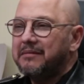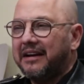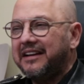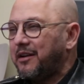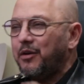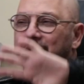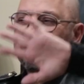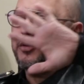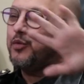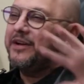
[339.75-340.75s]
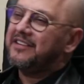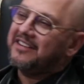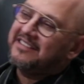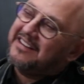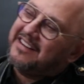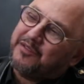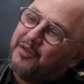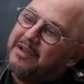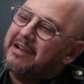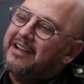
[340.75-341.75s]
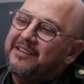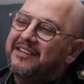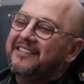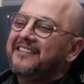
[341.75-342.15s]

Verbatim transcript: imagina, no, estos güeyes andan a no, toda madre. dijeron